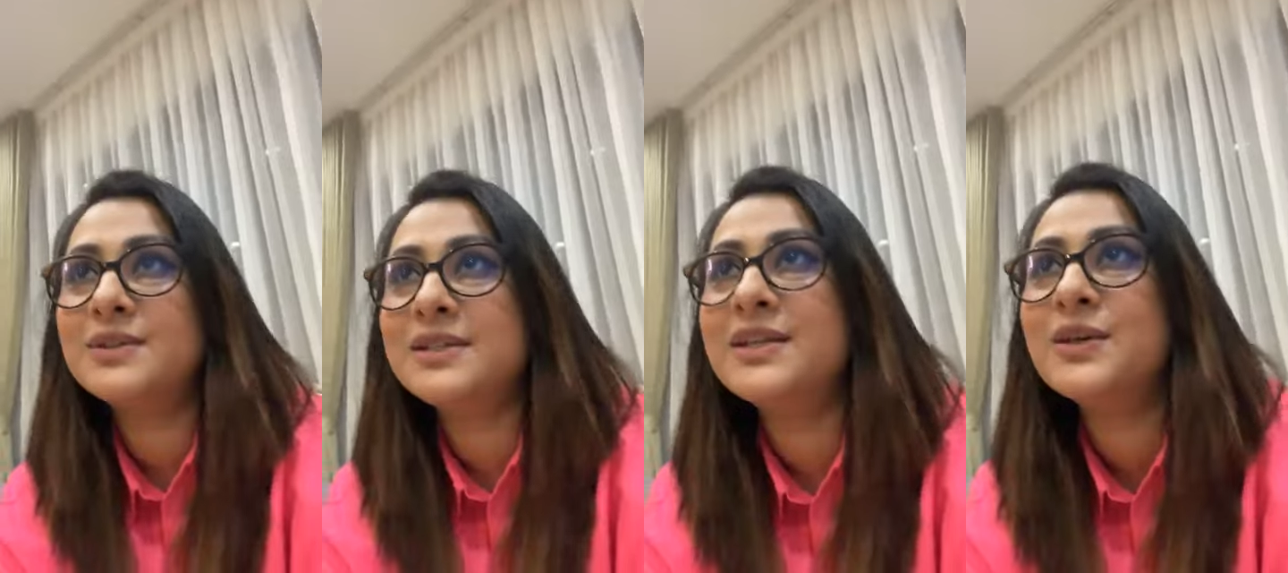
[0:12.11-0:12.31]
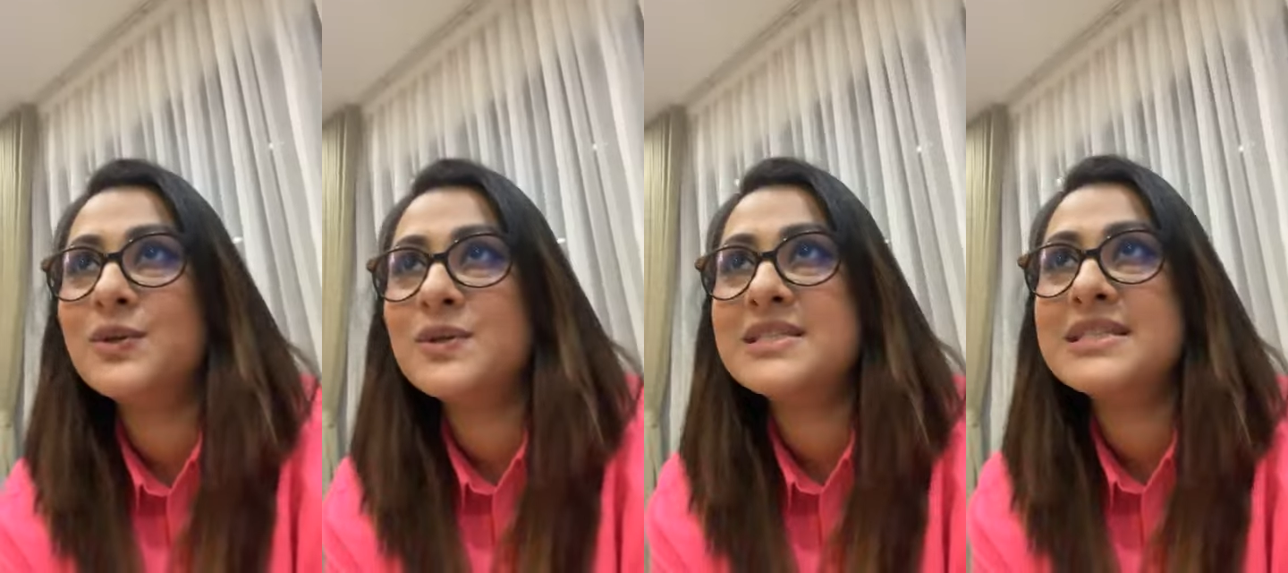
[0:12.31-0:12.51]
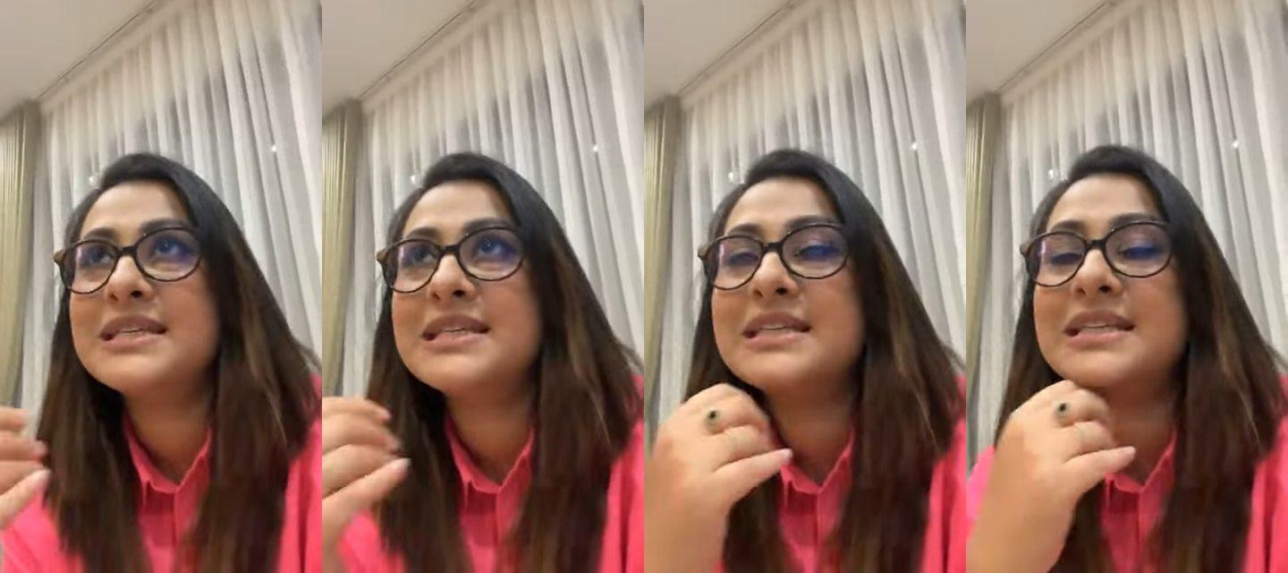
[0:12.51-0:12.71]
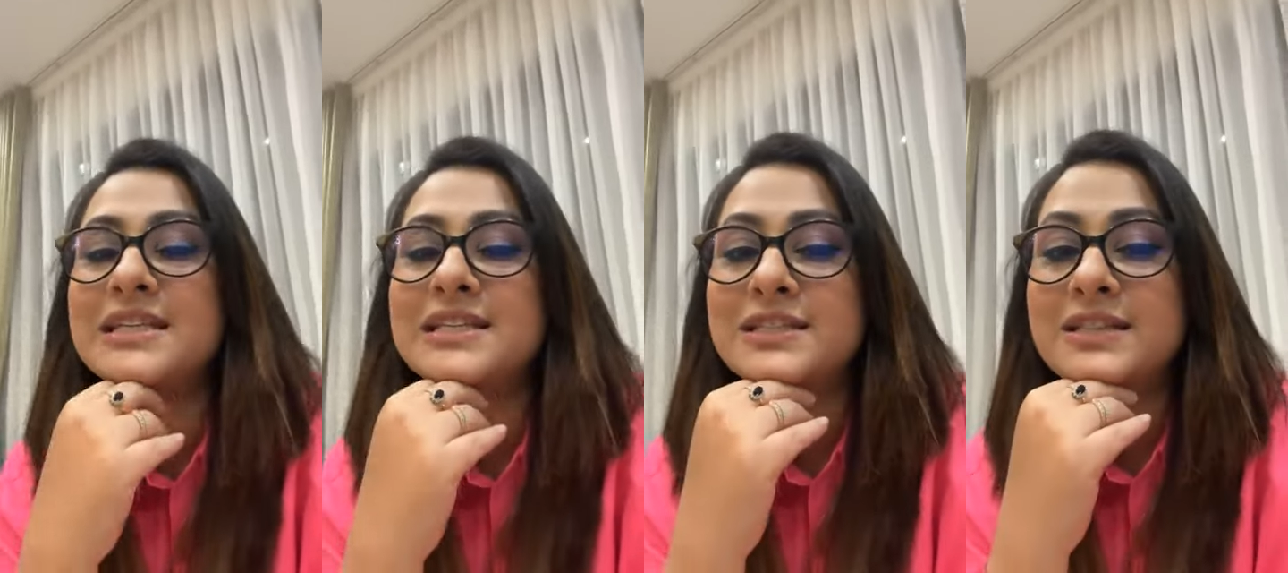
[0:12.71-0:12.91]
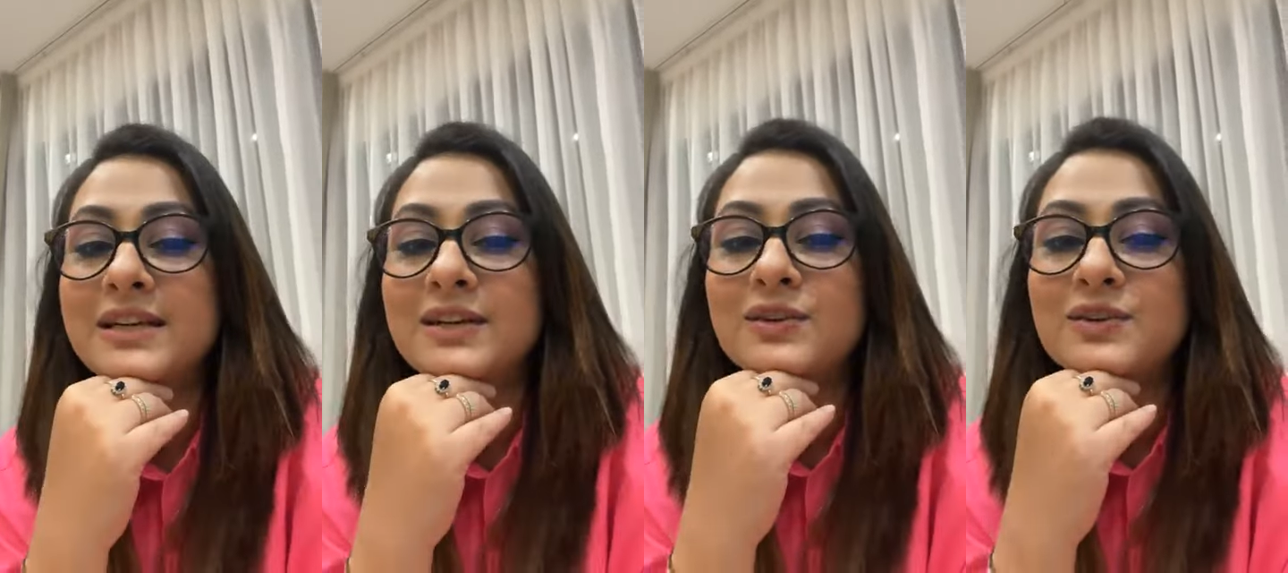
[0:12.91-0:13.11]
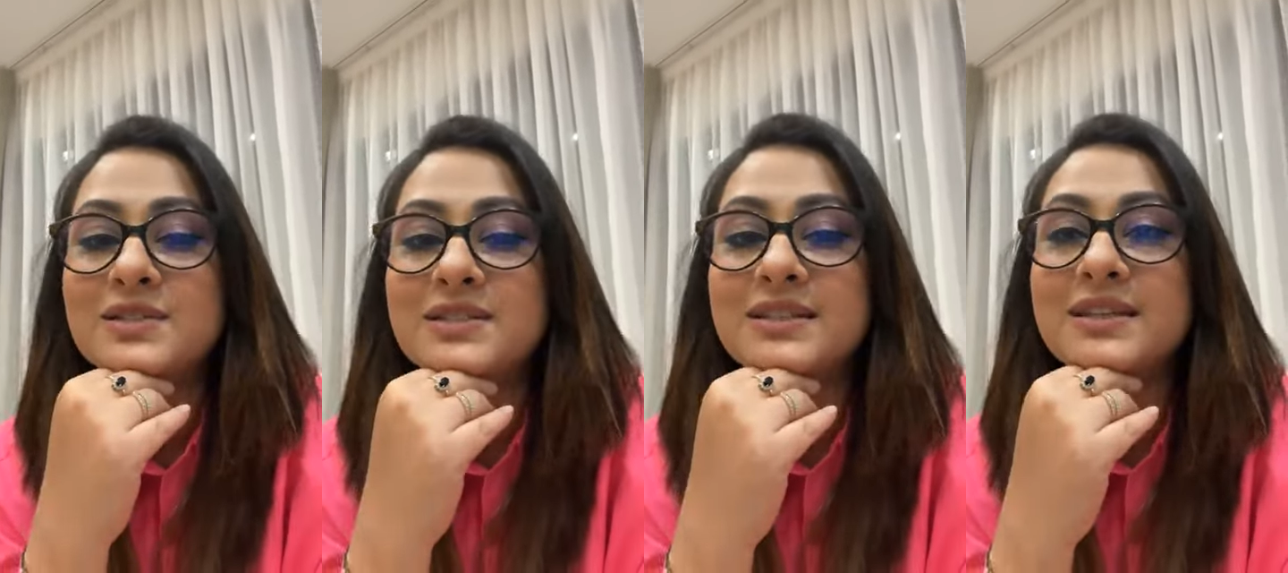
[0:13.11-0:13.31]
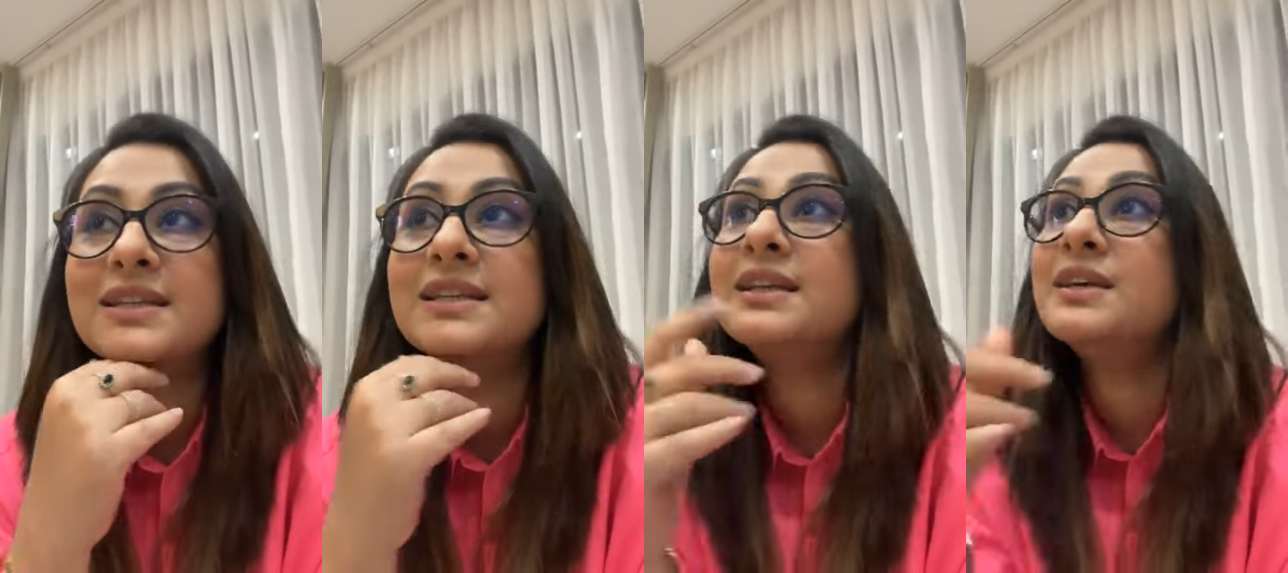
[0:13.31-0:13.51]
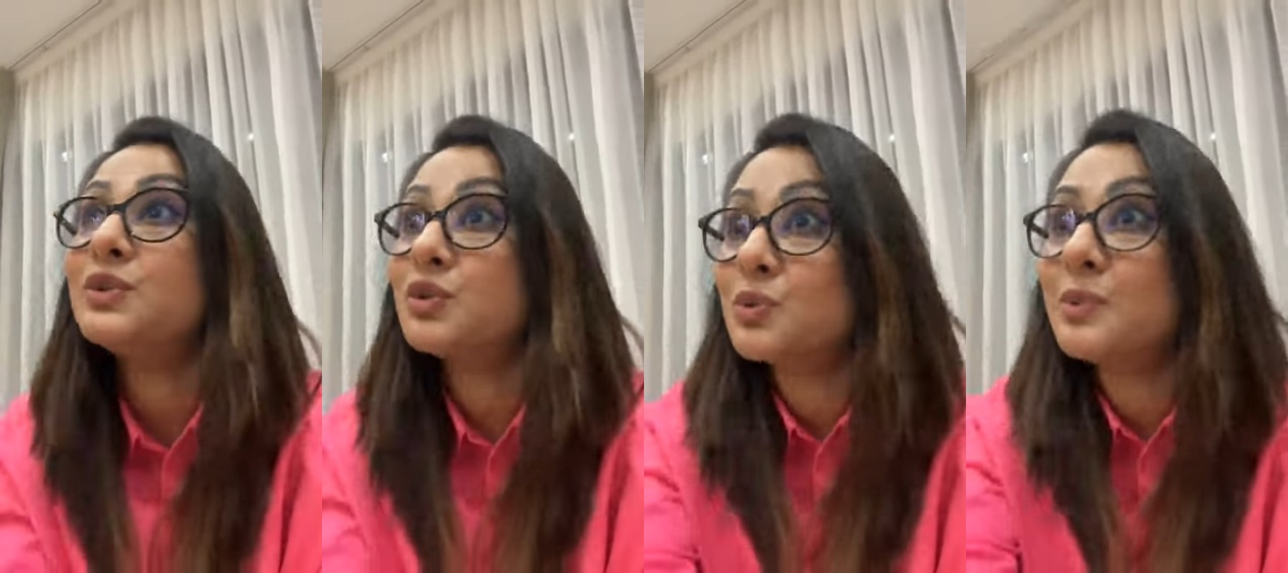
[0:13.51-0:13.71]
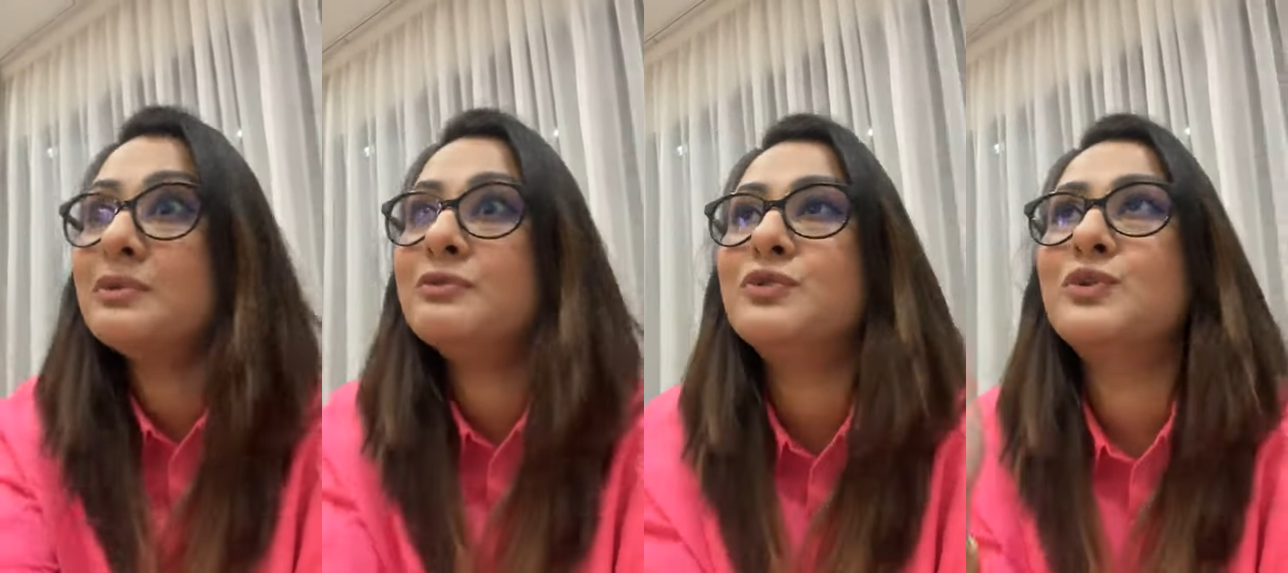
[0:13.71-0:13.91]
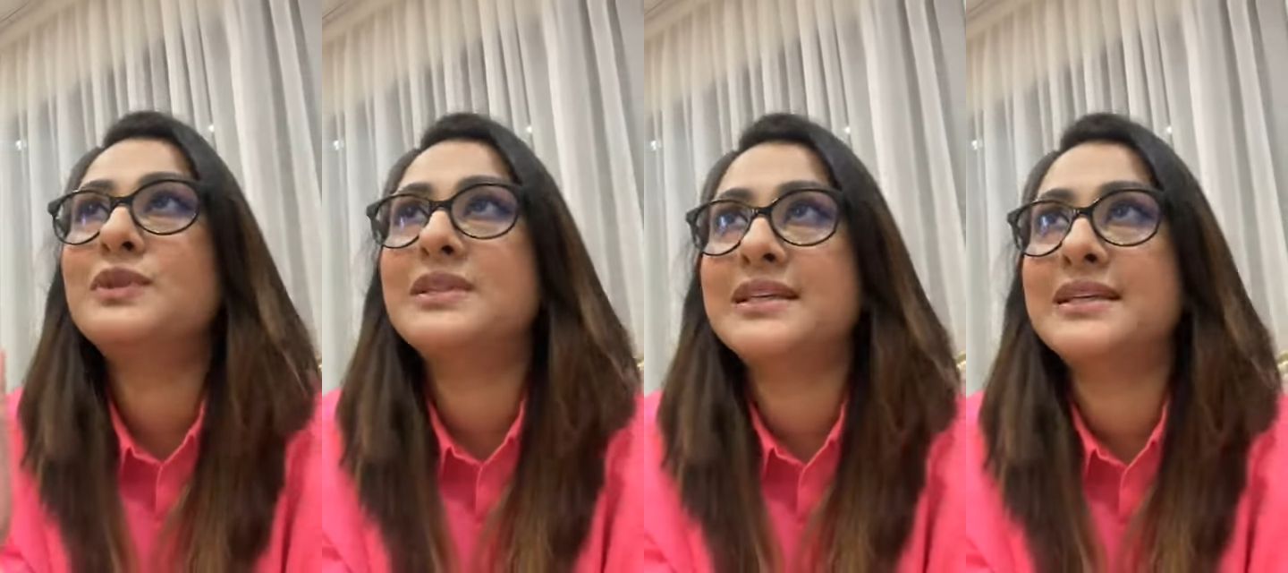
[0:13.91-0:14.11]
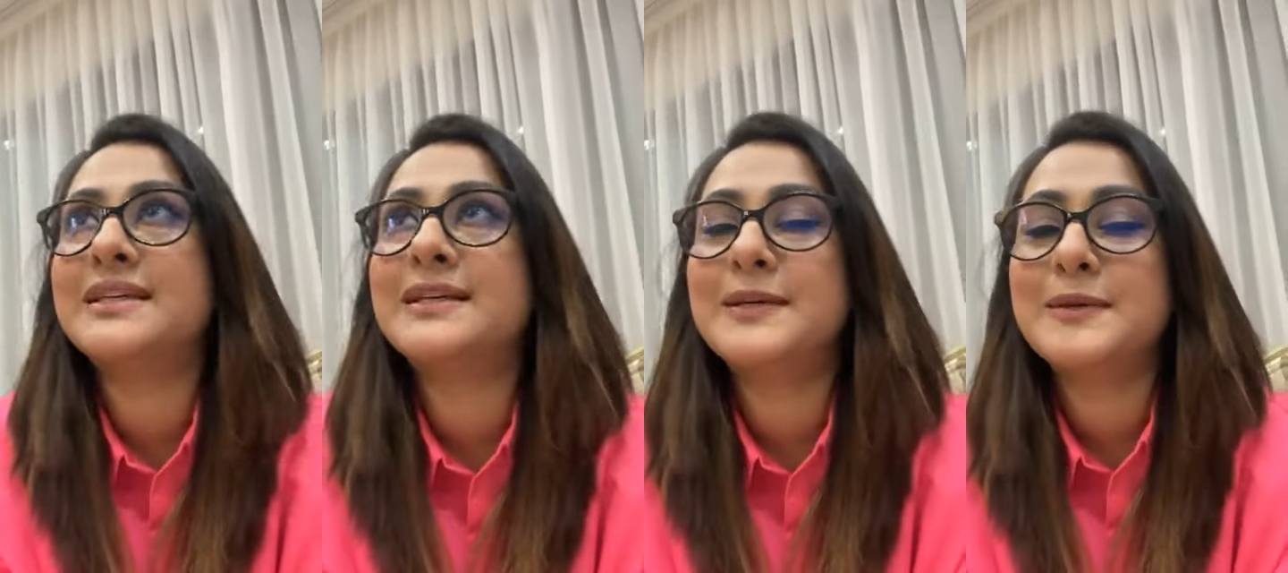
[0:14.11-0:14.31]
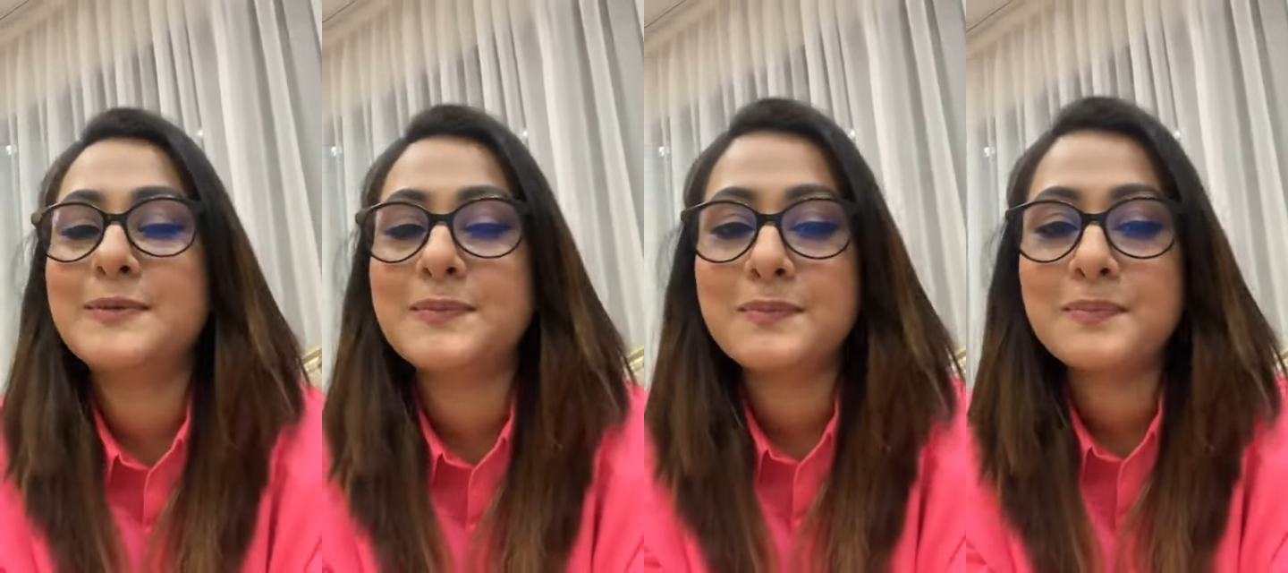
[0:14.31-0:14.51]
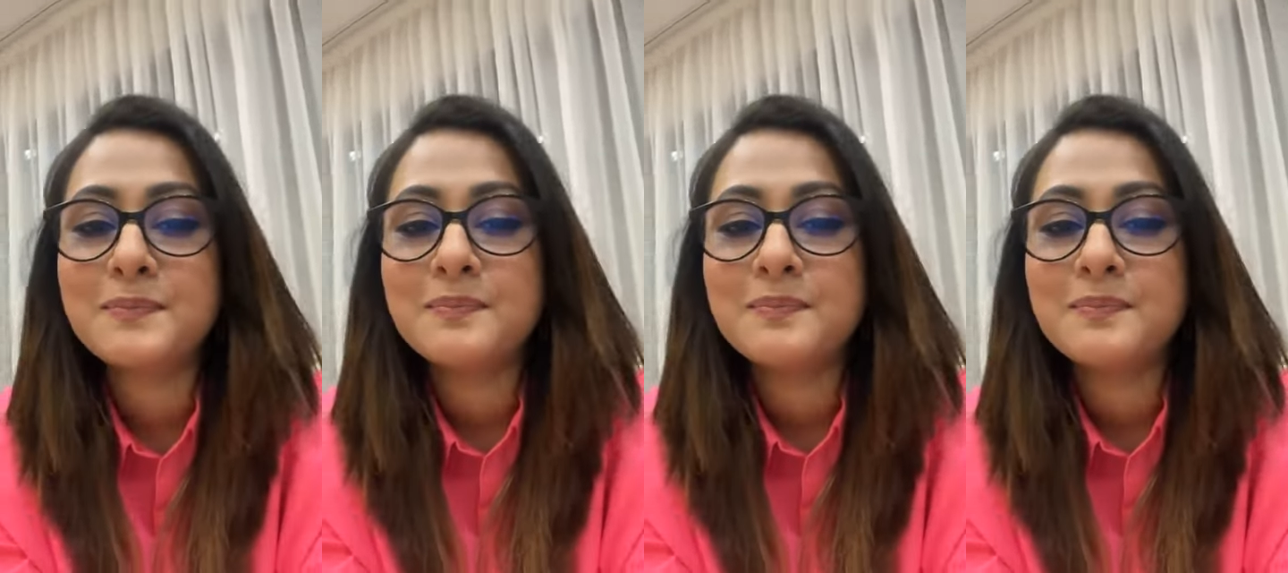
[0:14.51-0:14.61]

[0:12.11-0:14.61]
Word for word: ইয়ে হয়েছে কিনা শেয়ার হয়েছে কিনা তোমার ফোন থেকে